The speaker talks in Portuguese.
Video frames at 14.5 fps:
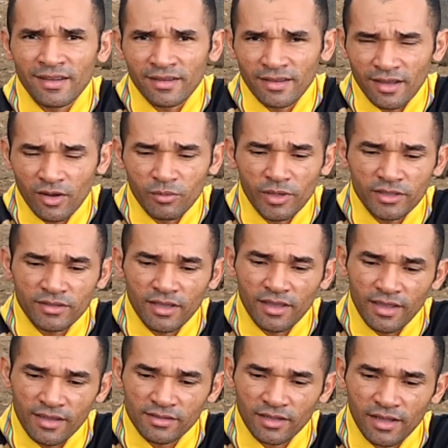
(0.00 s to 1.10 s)
realmente
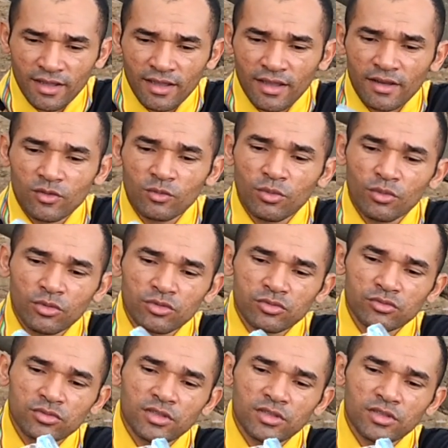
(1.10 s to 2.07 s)
é essa, carregar no bolso,